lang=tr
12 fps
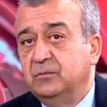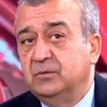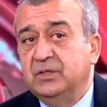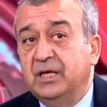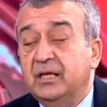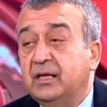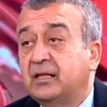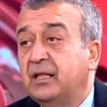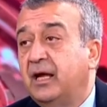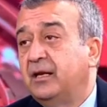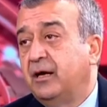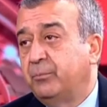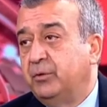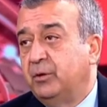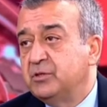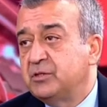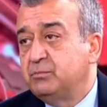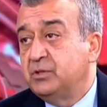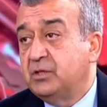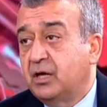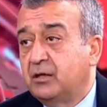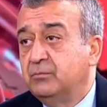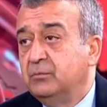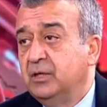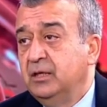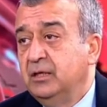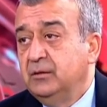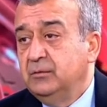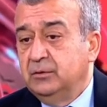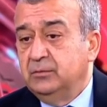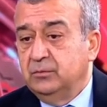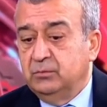yenilikler yapmamız, bir takım e,